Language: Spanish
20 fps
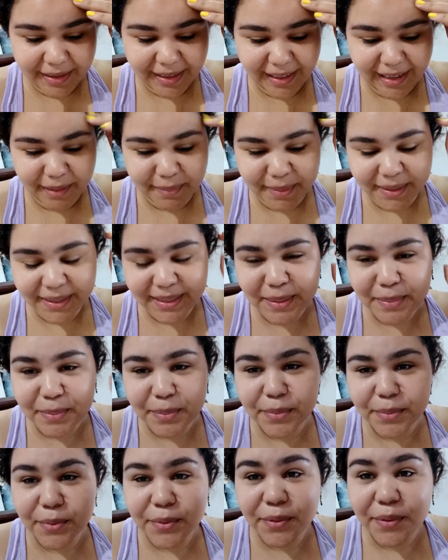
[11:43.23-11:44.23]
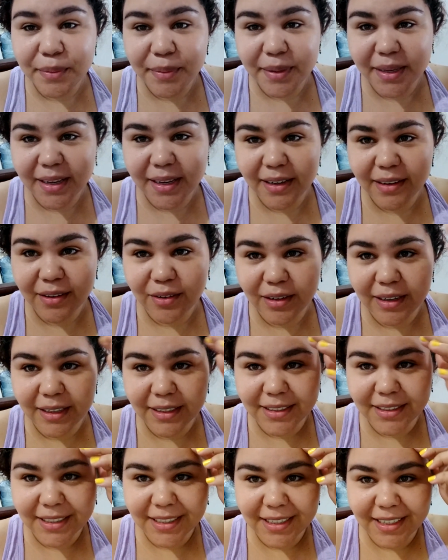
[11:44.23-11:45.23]
verdad pasé muy bien con
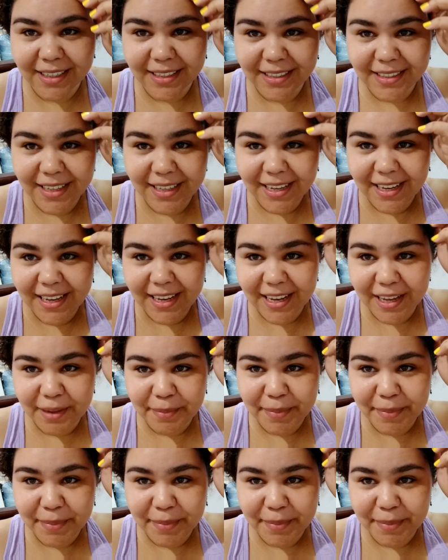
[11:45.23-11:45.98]
las chicas que